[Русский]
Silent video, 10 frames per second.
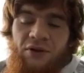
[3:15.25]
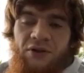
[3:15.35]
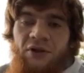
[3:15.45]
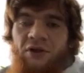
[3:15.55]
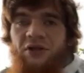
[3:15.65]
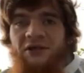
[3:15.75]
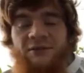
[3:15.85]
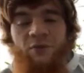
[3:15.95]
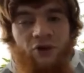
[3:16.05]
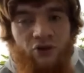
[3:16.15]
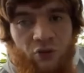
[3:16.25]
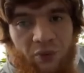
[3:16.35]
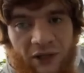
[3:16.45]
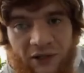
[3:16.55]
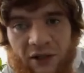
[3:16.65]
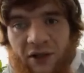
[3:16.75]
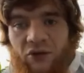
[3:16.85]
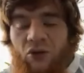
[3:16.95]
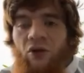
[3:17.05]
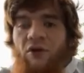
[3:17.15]
это, говорит, риск большой, пятка,
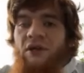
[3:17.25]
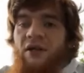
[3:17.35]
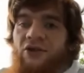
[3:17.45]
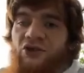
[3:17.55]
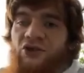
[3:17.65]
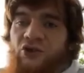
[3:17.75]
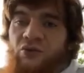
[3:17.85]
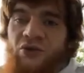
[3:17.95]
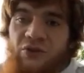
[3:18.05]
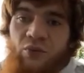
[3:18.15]
говорит, долго залечивается,